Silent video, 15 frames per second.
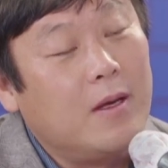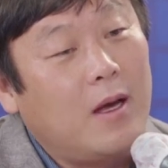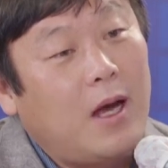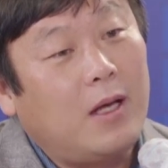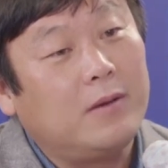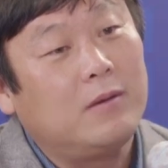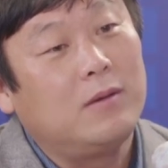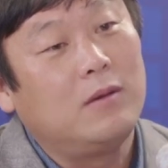
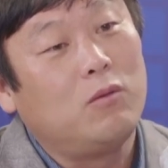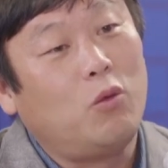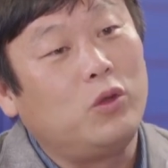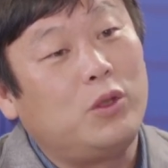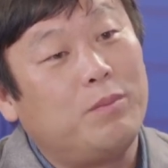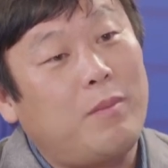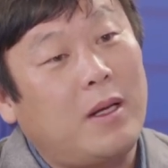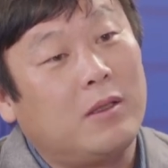한
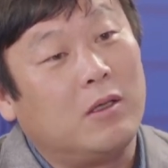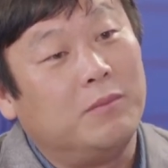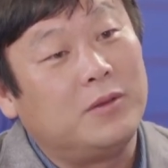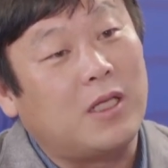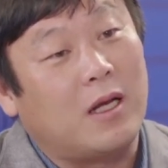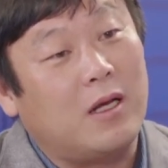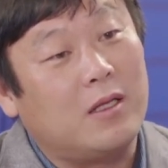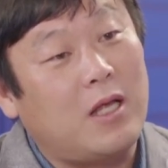50만
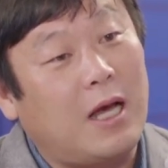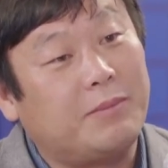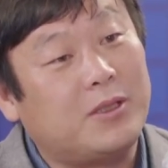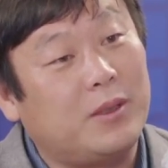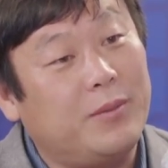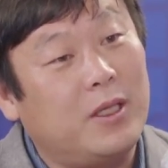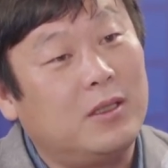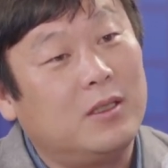넘지 않았나
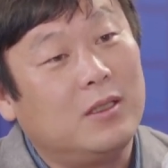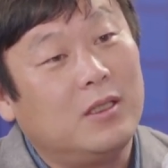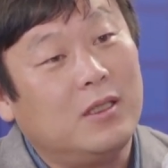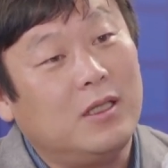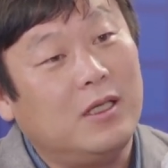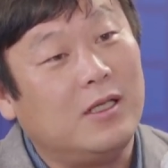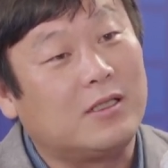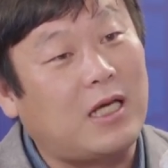합치면
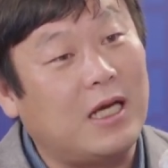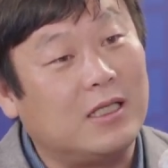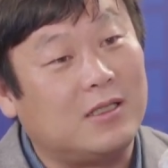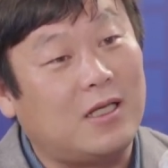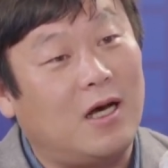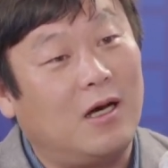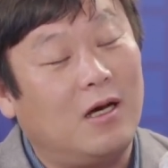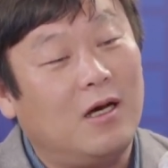네. 1차,
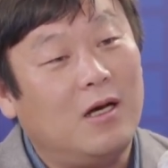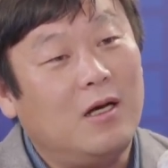2차.